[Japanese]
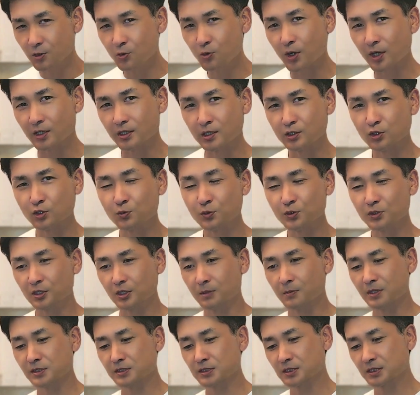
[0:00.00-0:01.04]
後かなと思って
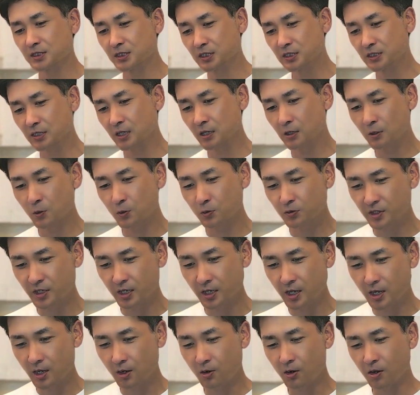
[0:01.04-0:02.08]
ます2年後に
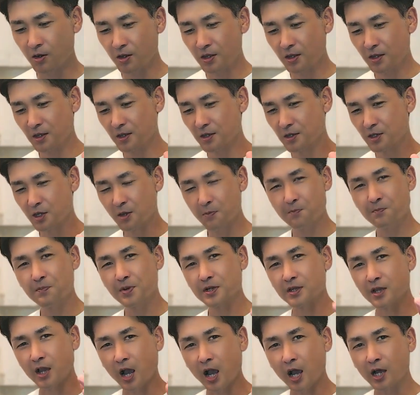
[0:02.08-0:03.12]
あやっぱ
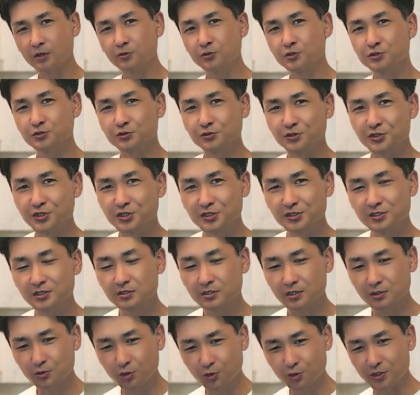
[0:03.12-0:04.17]
りあの人の言って
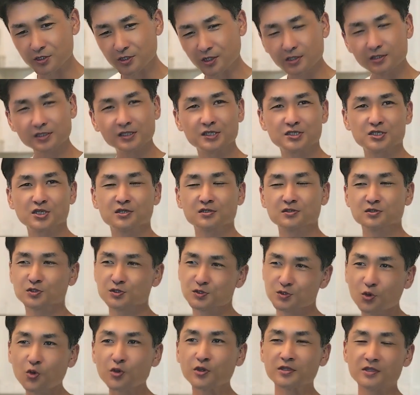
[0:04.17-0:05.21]
た通りになったじゃん
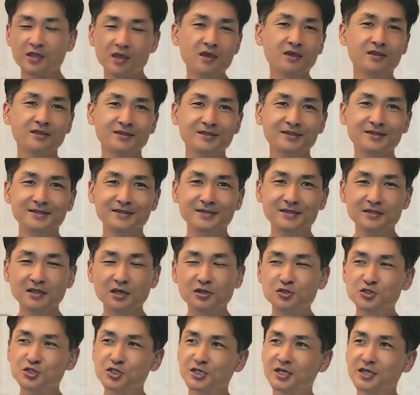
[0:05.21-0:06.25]
すごいねってな
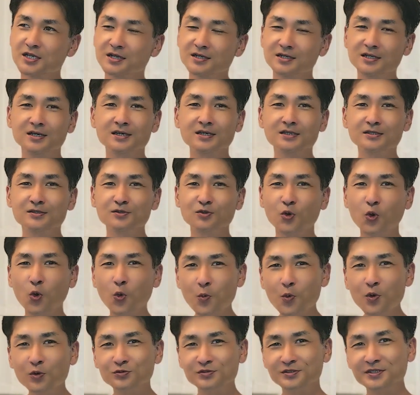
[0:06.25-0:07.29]
るんじゃないかなと
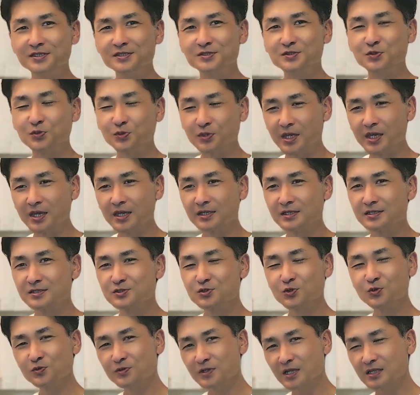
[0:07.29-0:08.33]
思うんですよね
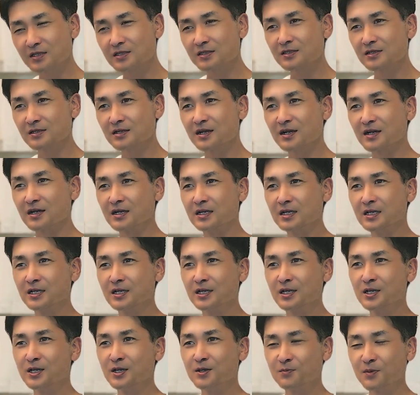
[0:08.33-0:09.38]
そうなったら
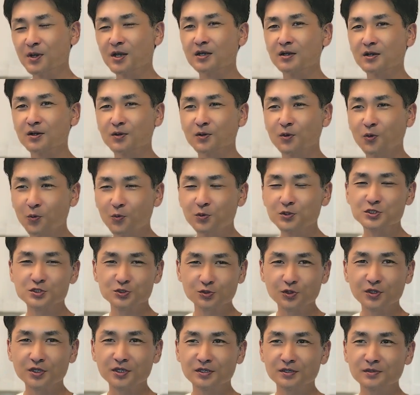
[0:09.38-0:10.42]
まあ面
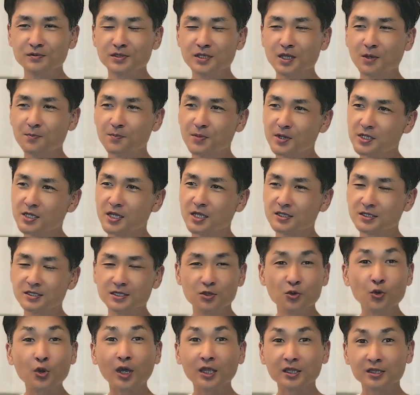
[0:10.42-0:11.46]
白いやっぱりやっ
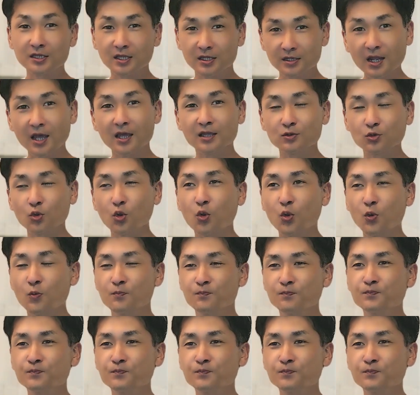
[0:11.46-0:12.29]
てよかったなと